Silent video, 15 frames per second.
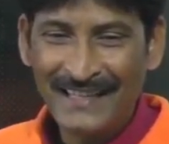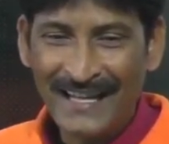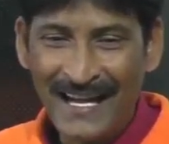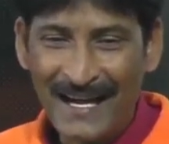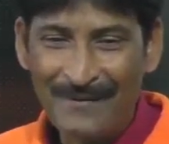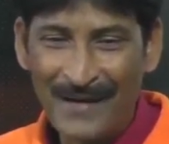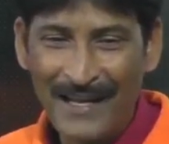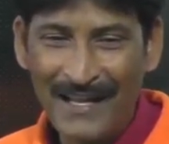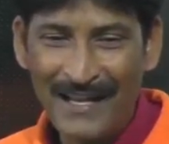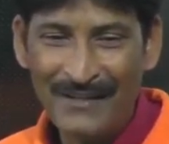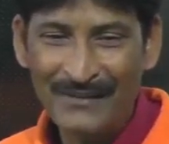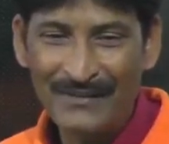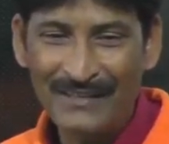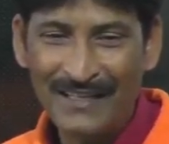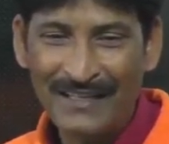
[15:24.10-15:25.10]
अब आया
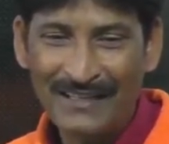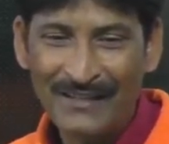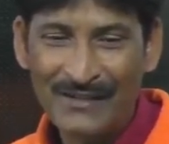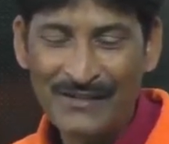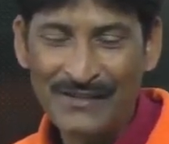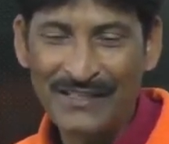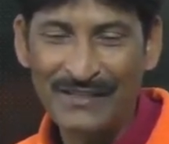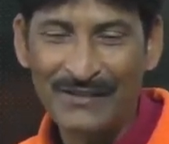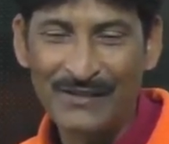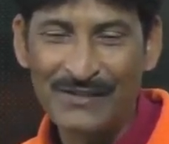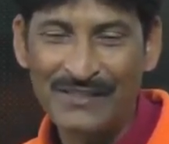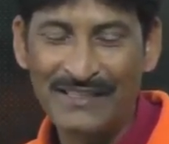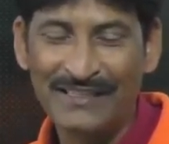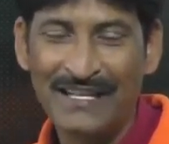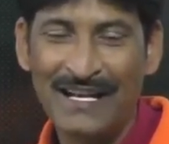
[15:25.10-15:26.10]
उत्तर खुशी
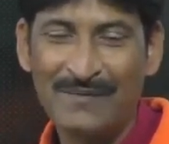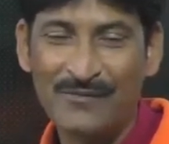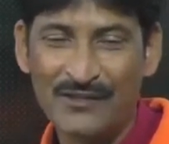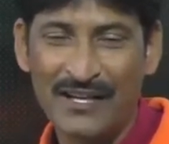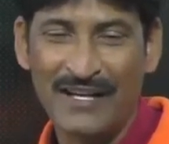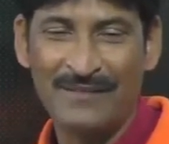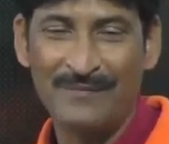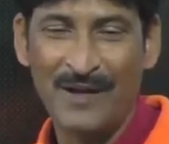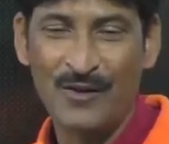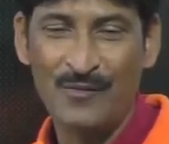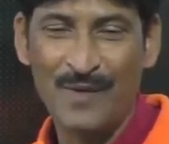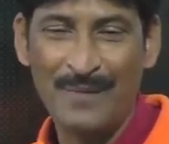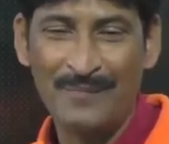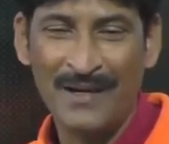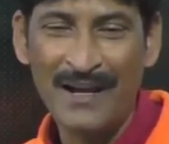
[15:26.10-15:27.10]
खुर्शीद यानी मुशरत बानो
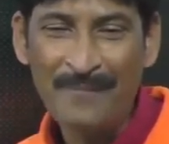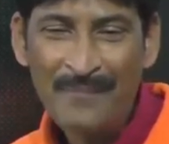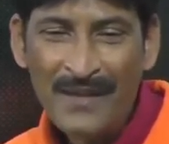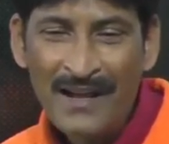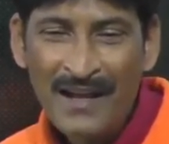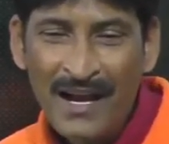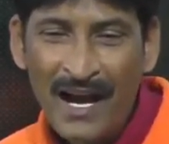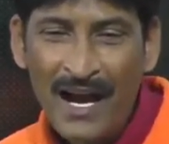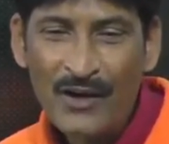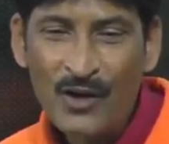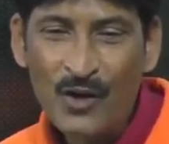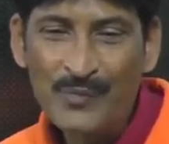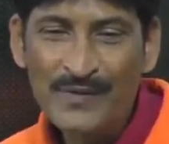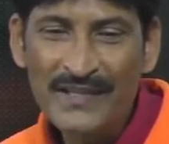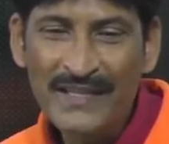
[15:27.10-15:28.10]
मैम का
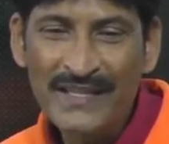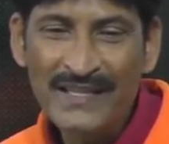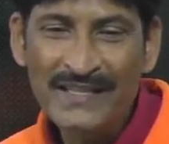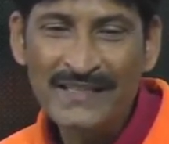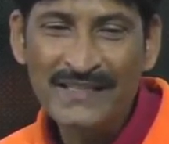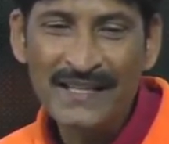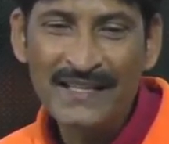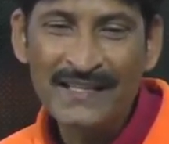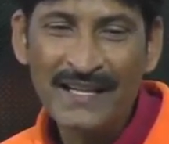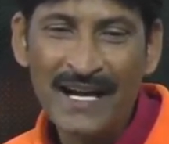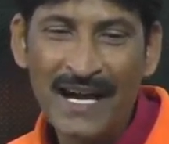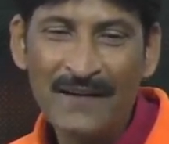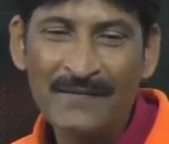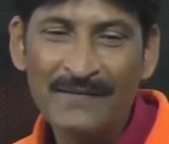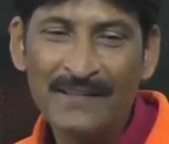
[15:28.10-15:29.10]
अटोपसी इज डन
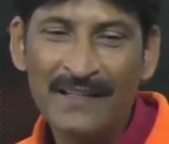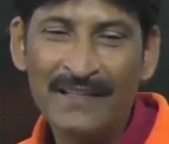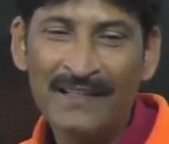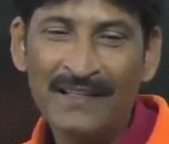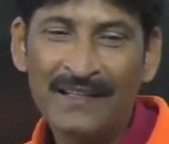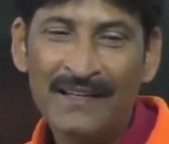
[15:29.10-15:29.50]
आफ्टर